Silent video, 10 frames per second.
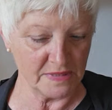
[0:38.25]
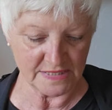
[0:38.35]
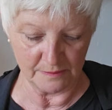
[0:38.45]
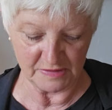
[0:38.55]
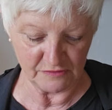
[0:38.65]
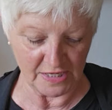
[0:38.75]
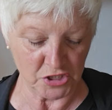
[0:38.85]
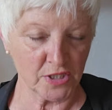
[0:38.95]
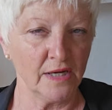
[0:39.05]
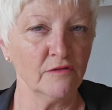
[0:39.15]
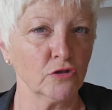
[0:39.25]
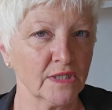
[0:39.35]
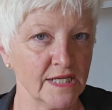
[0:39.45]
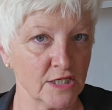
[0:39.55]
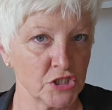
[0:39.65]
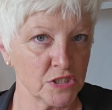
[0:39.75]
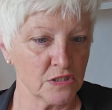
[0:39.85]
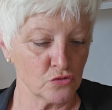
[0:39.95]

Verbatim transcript: mes amis vierges Quelle est votre énergie